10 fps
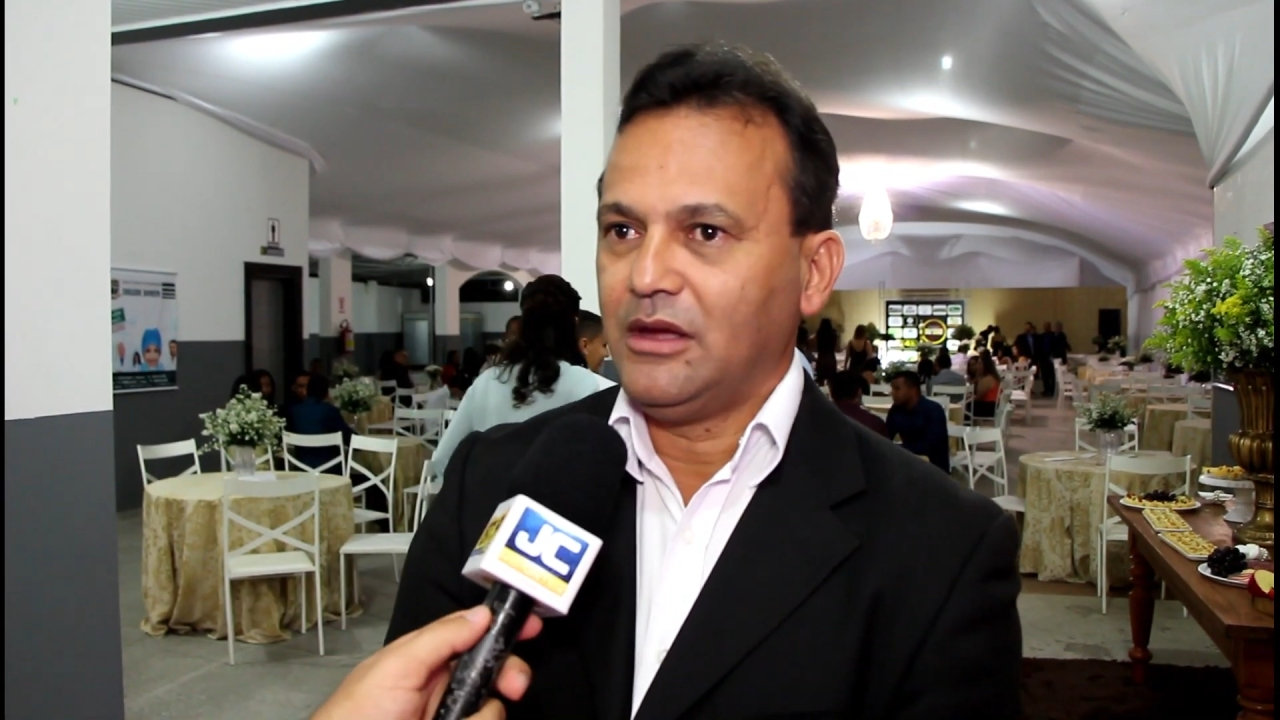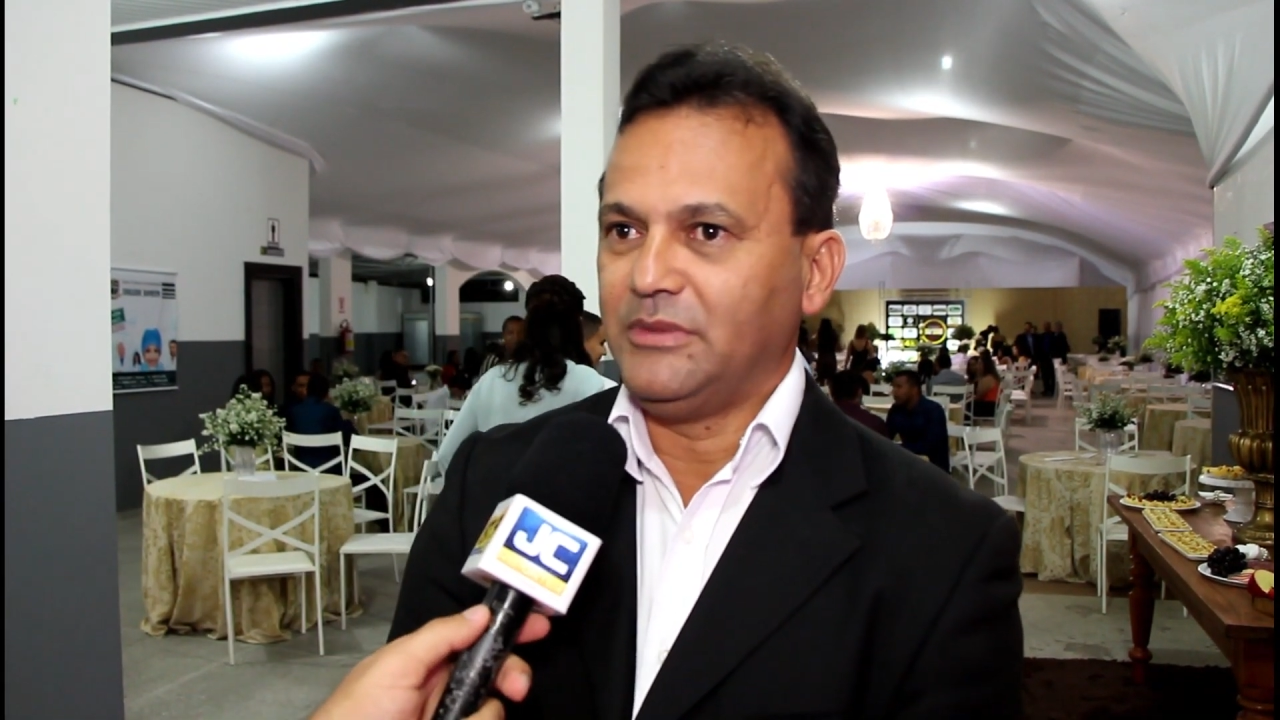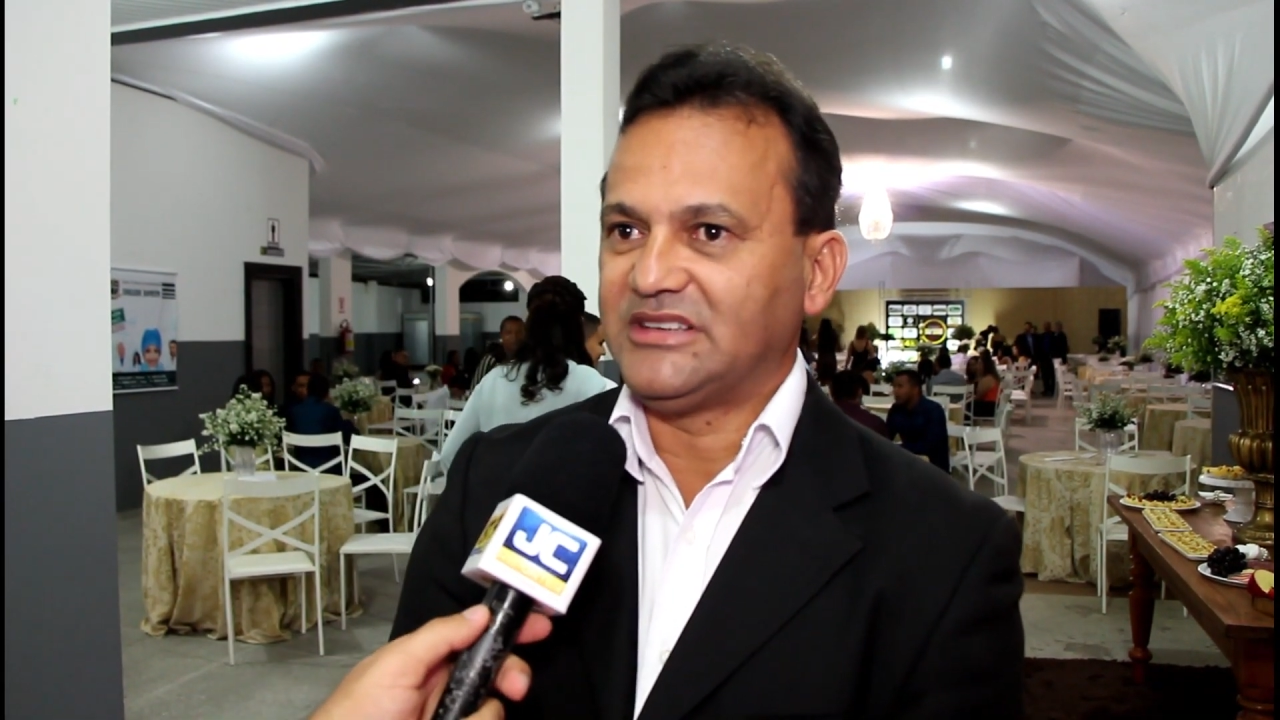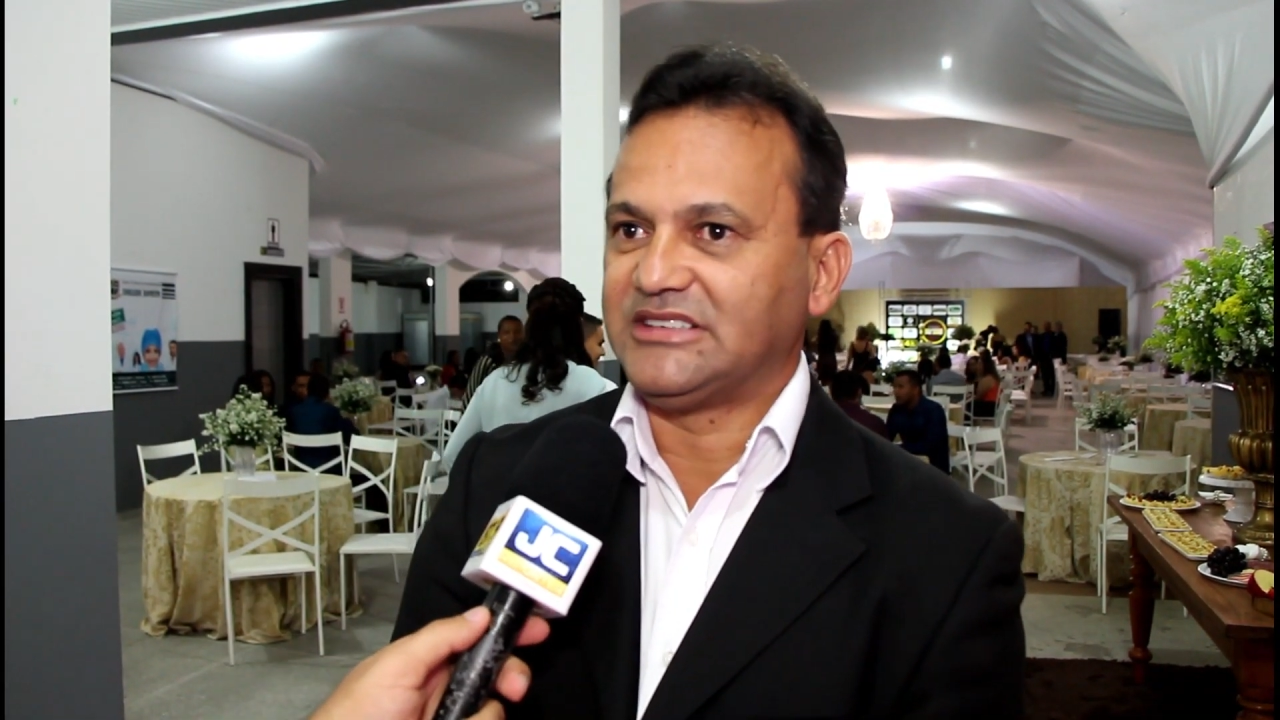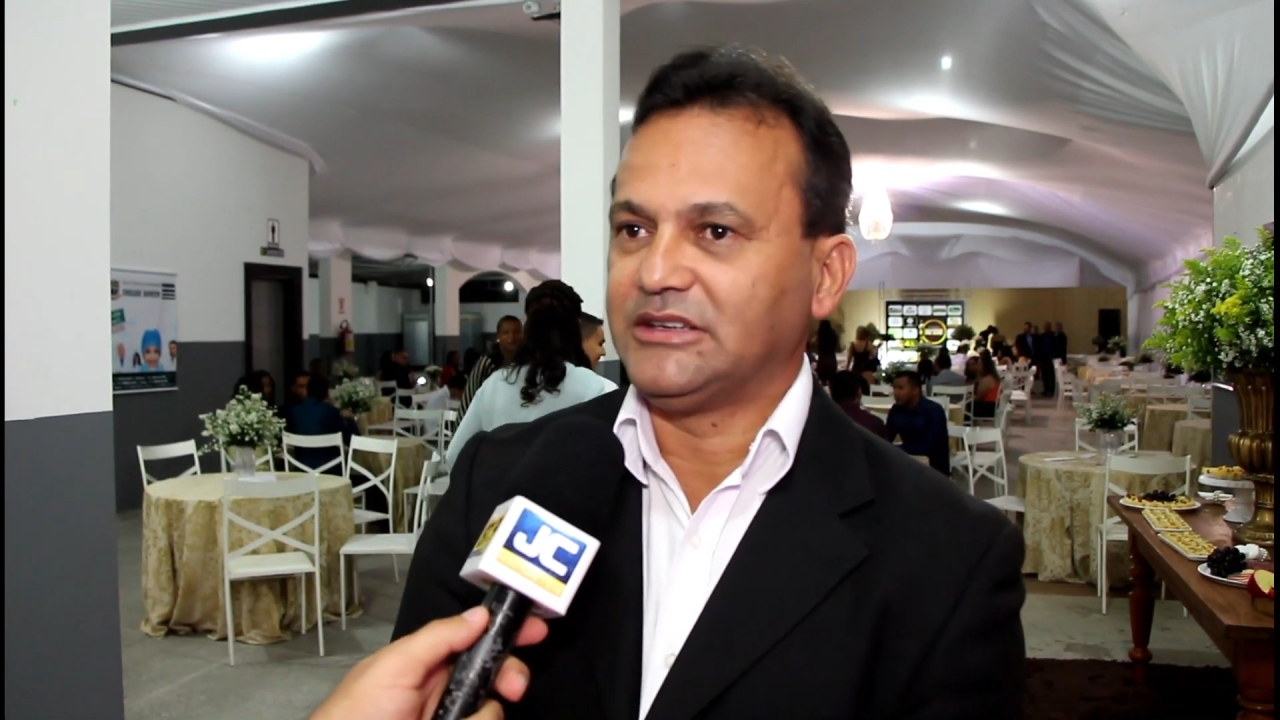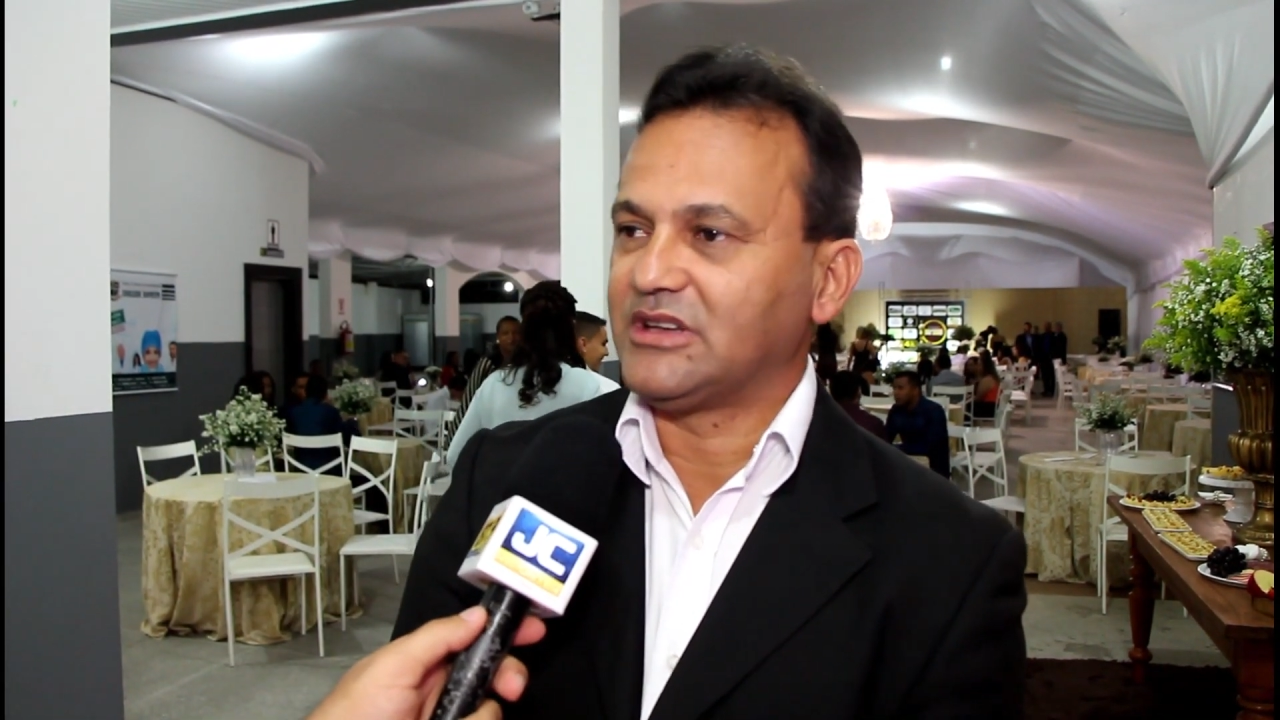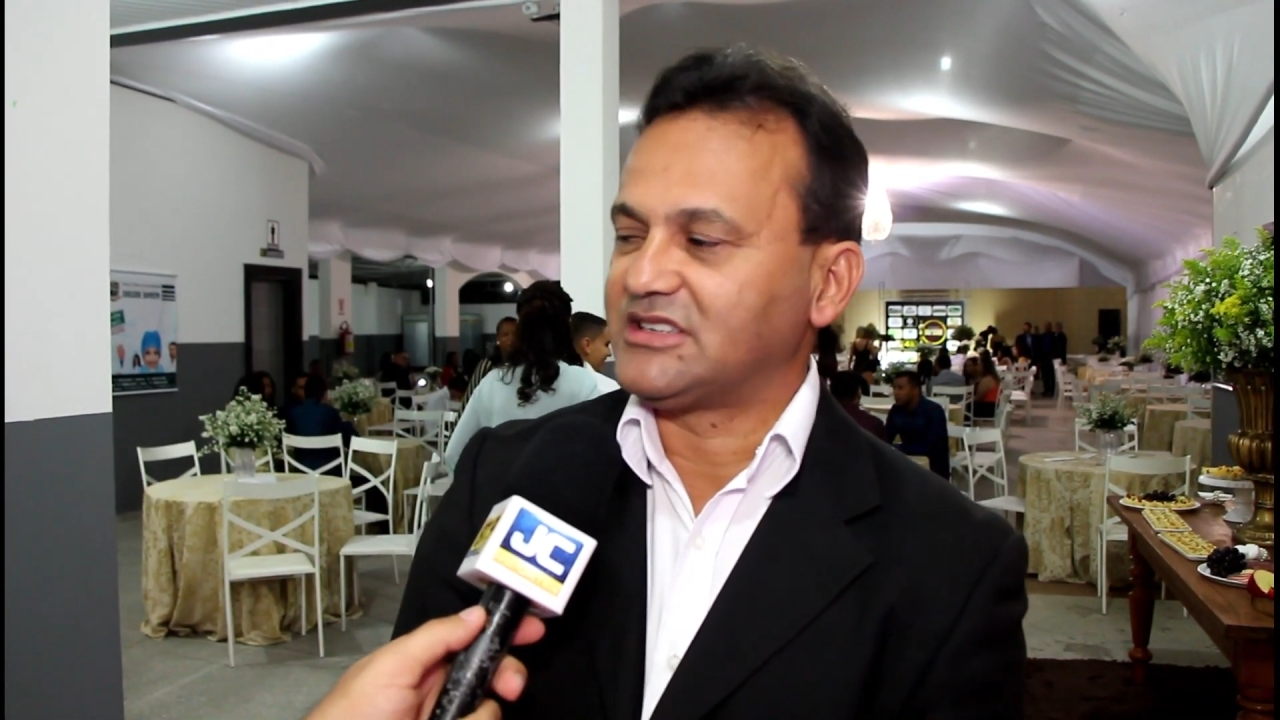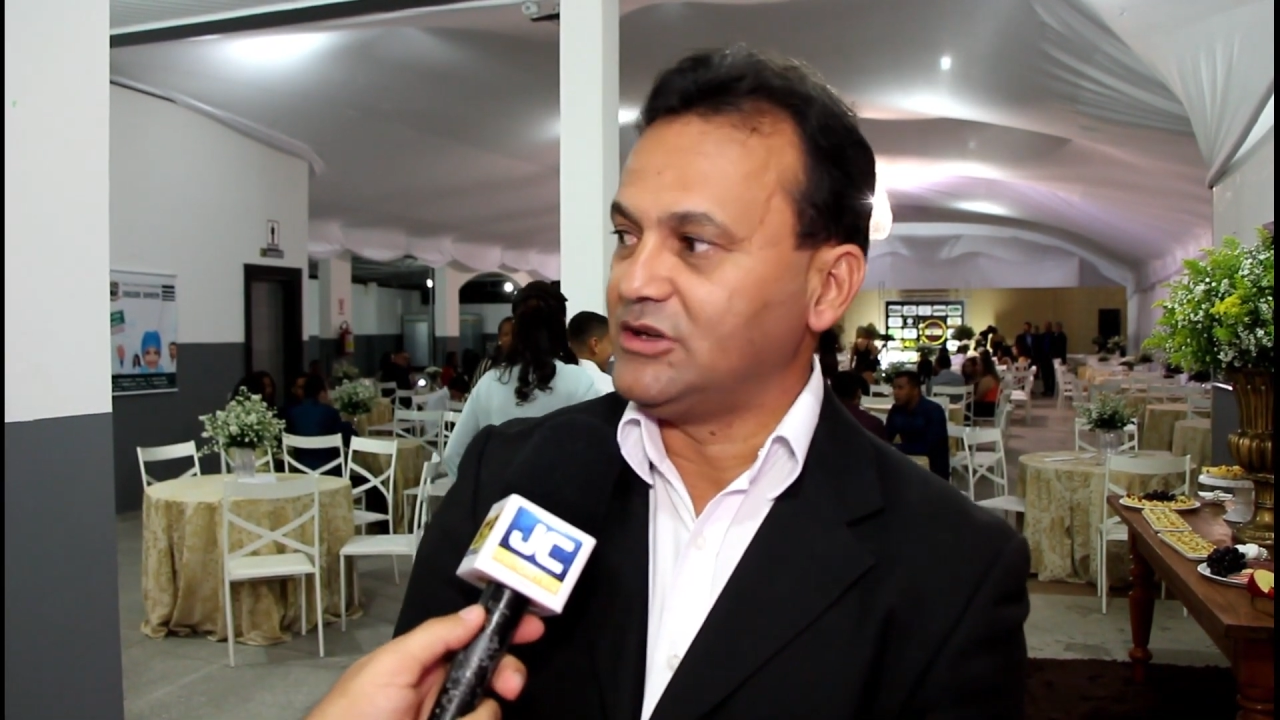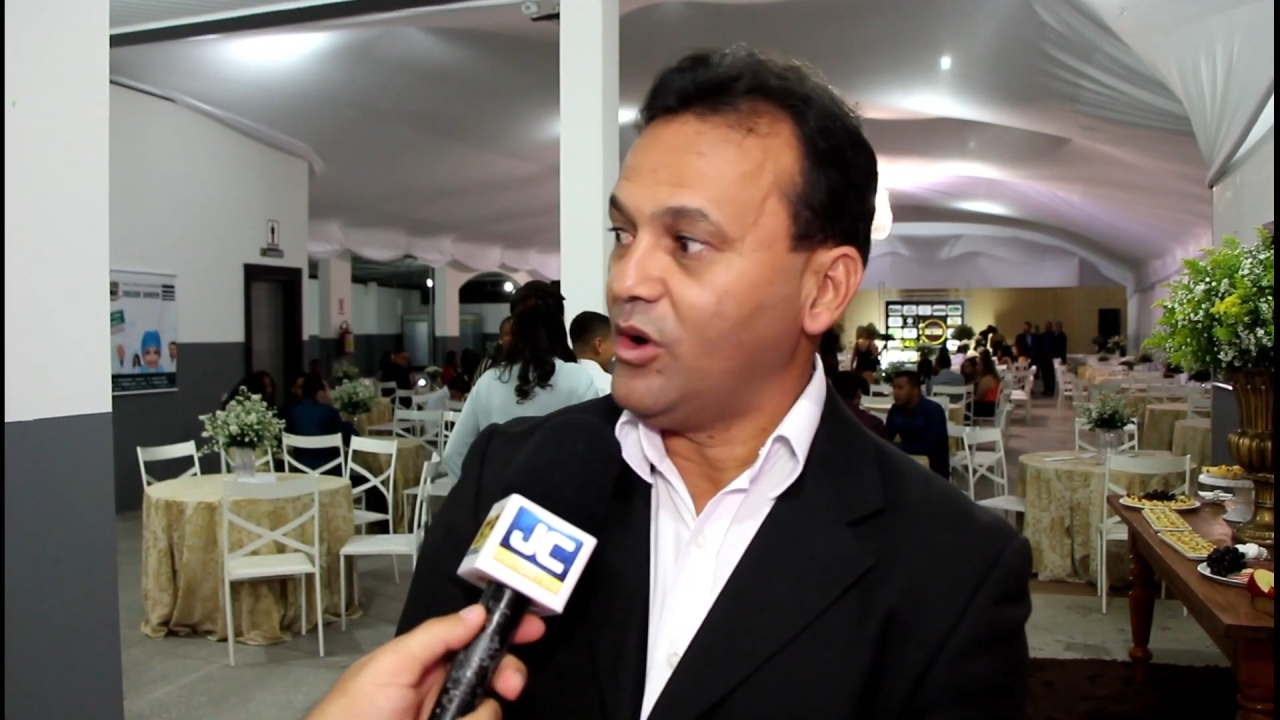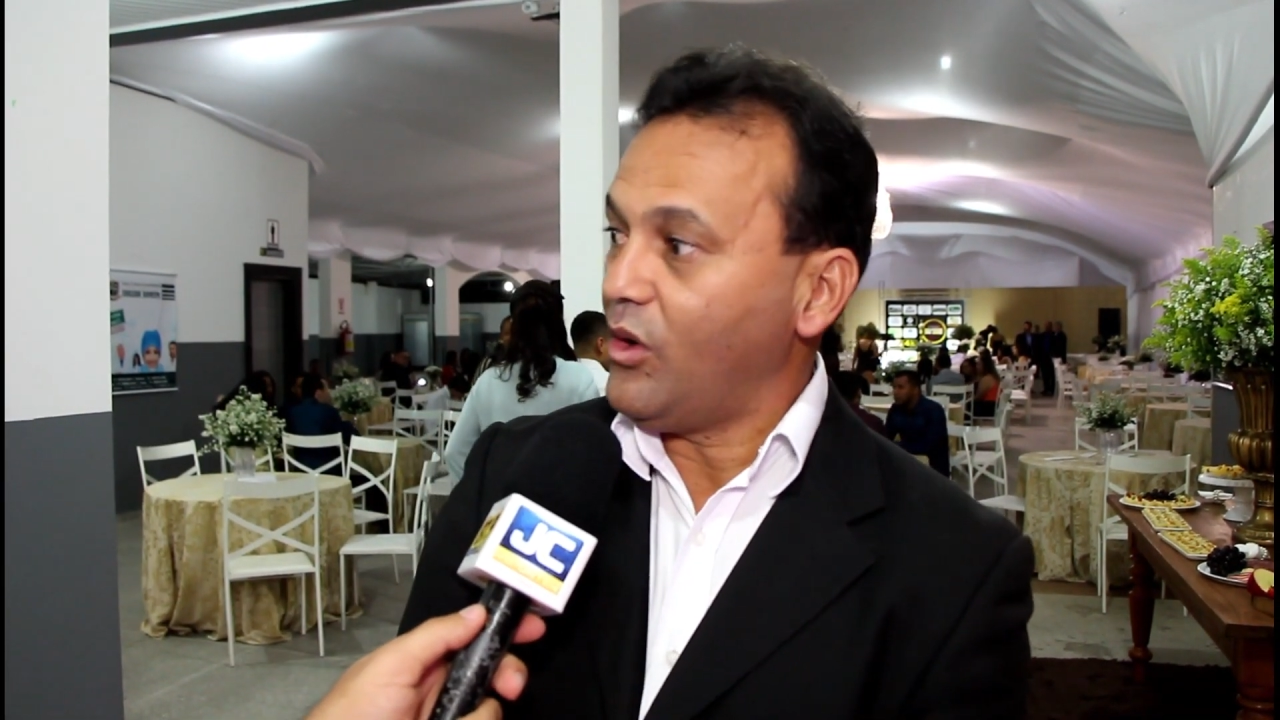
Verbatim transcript: me sinto assim